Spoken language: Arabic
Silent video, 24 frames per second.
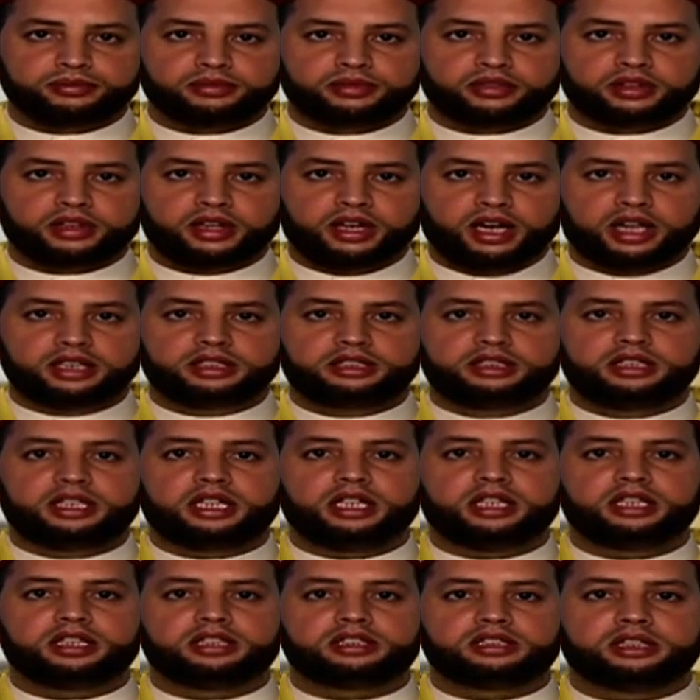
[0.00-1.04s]

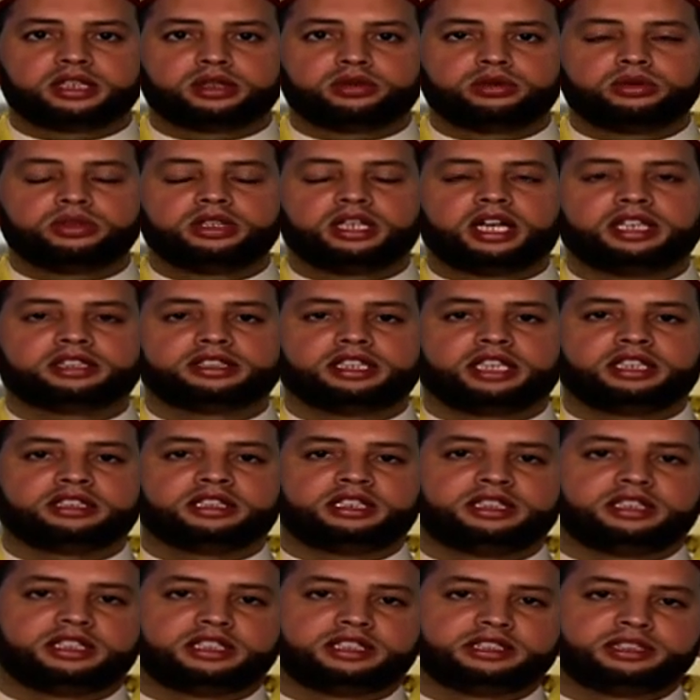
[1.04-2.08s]
حتى تكون أسعد
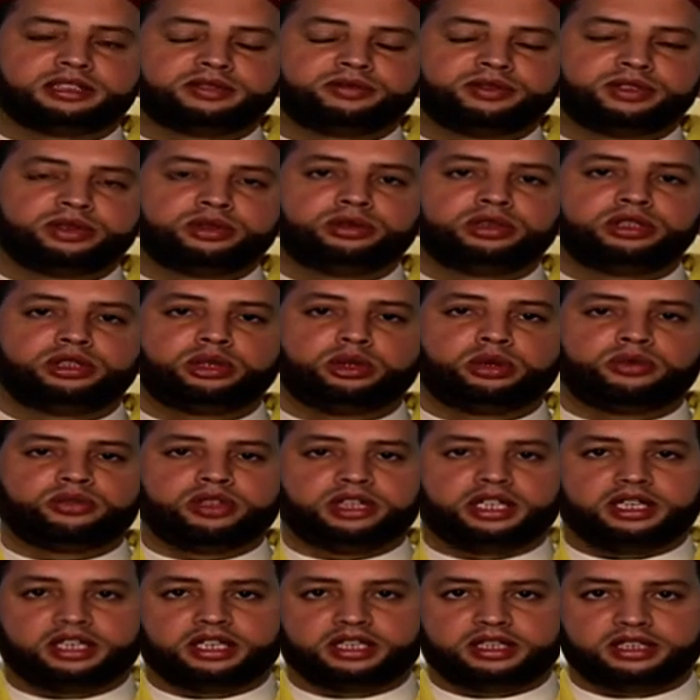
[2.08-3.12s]
الناس في الدنيا وفي
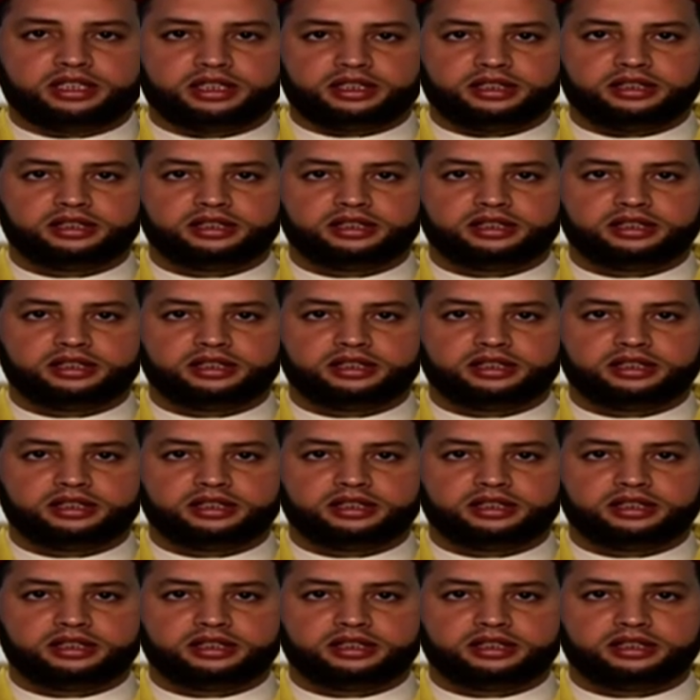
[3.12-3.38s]
الآخرة